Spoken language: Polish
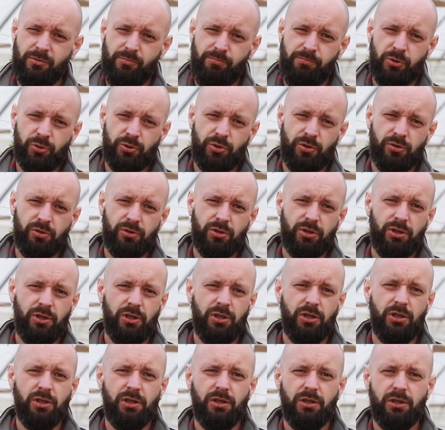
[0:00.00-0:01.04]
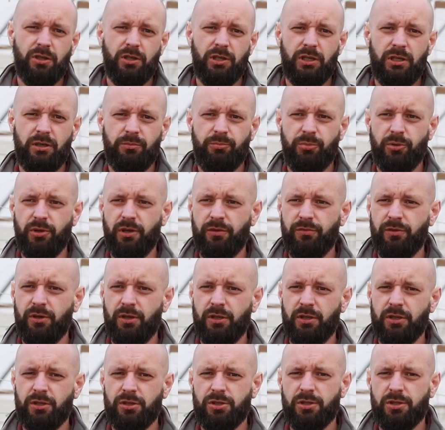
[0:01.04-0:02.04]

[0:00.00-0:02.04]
początki pojawiania